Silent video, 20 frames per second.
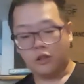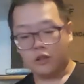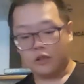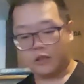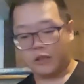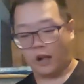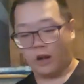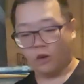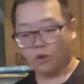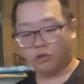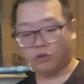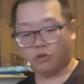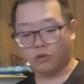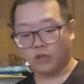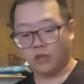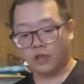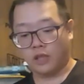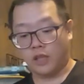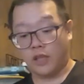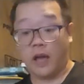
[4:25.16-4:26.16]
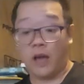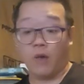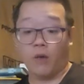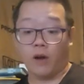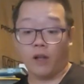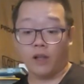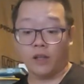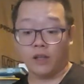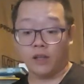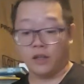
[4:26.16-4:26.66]
陶做的
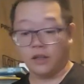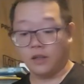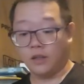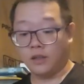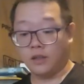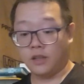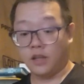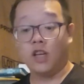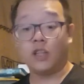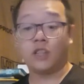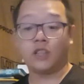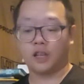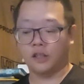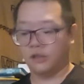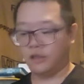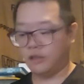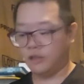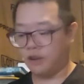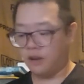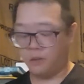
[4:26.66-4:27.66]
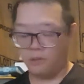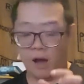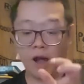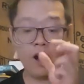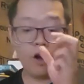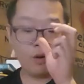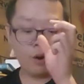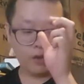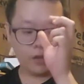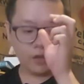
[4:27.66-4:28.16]
DIY 的课程哦，蛮
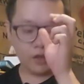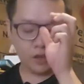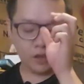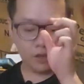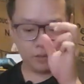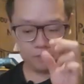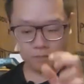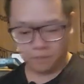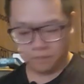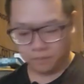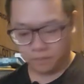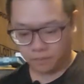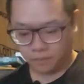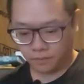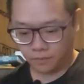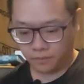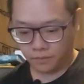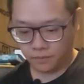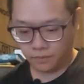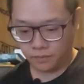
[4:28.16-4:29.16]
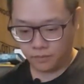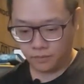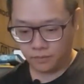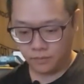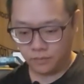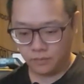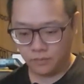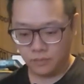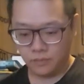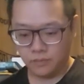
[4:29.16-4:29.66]
好玩的哈。要先
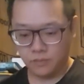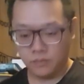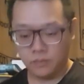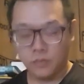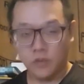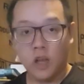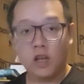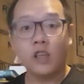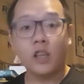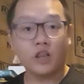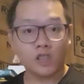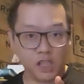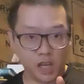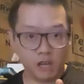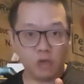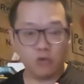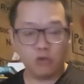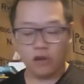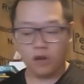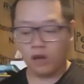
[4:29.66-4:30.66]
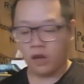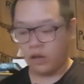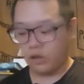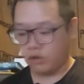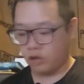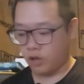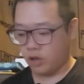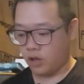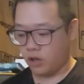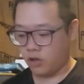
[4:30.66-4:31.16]
预约。要先预约，
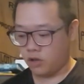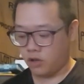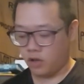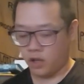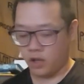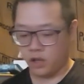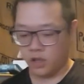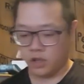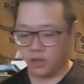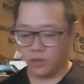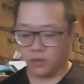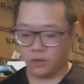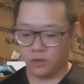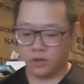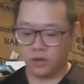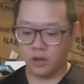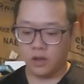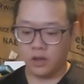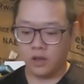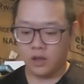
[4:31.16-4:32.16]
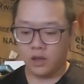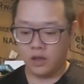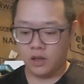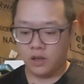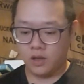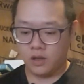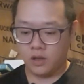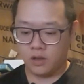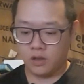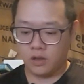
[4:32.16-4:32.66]
对对，要先预约。
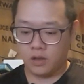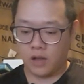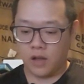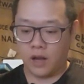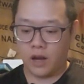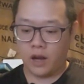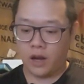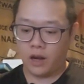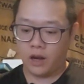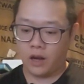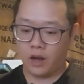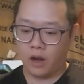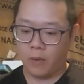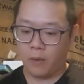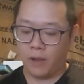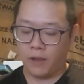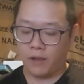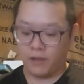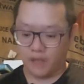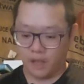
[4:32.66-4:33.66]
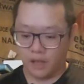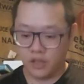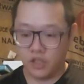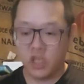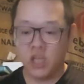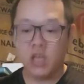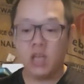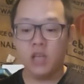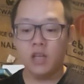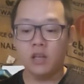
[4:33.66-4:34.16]
对啊，老板年
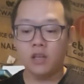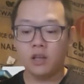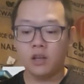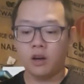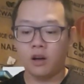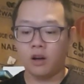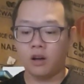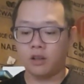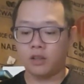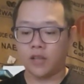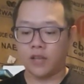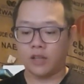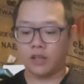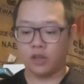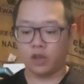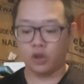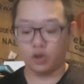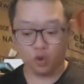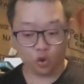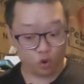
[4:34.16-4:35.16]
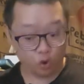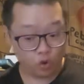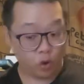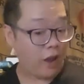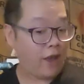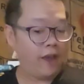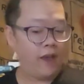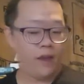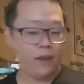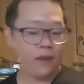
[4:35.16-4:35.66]
轻哦，长得又
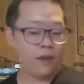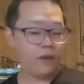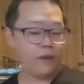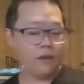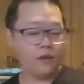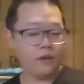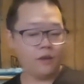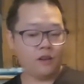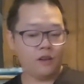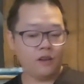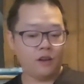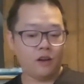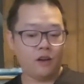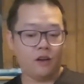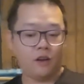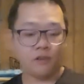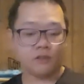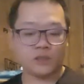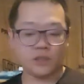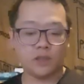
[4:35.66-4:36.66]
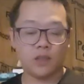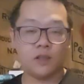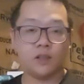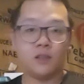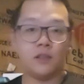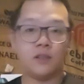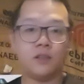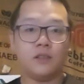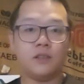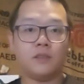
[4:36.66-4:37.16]
帅哦，真的。
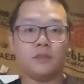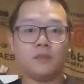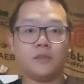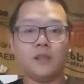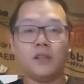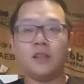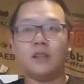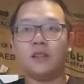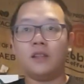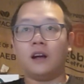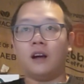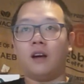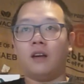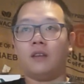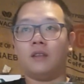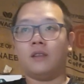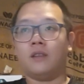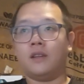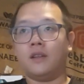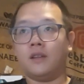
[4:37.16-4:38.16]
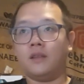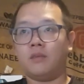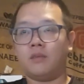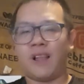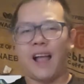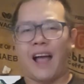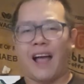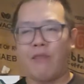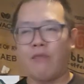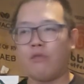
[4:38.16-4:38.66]
然后那个
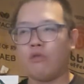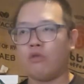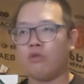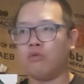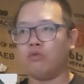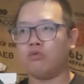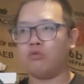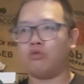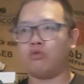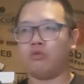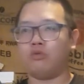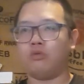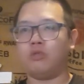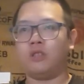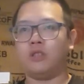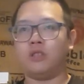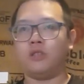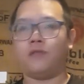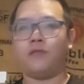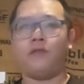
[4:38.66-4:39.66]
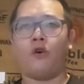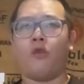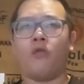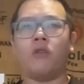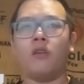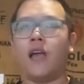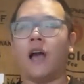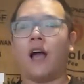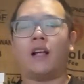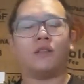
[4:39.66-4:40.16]
谈吐举止
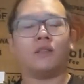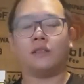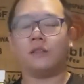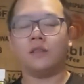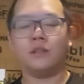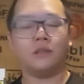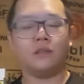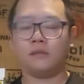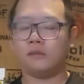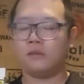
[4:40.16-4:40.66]
风雅，真的。